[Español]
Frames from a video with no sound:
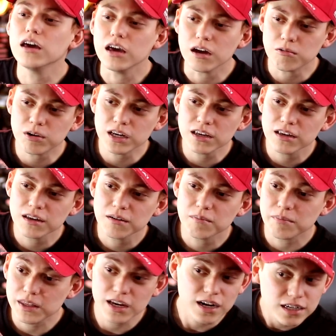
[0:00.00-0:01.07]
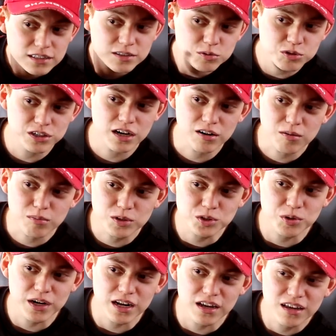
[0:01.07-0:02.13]
eh, güey, ¿me dejas escuchar cómo
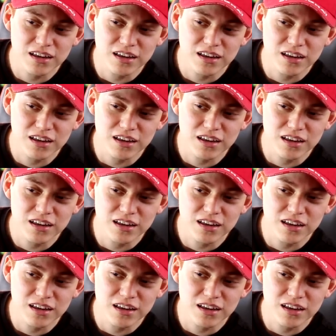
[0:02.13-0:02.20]
suena?